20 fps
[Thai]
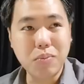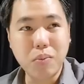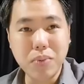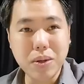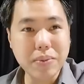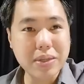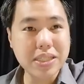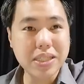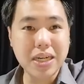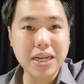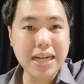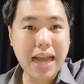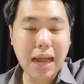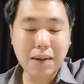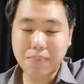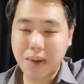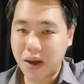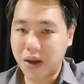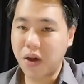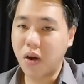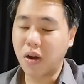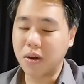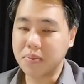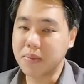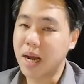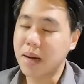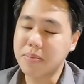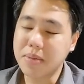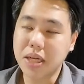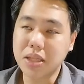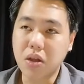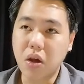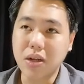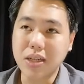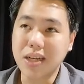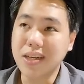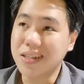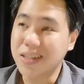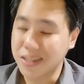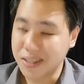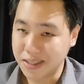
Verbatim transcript: นผมเพิ่งไปเจองานมาริออตมาเมื่อตอนกลาง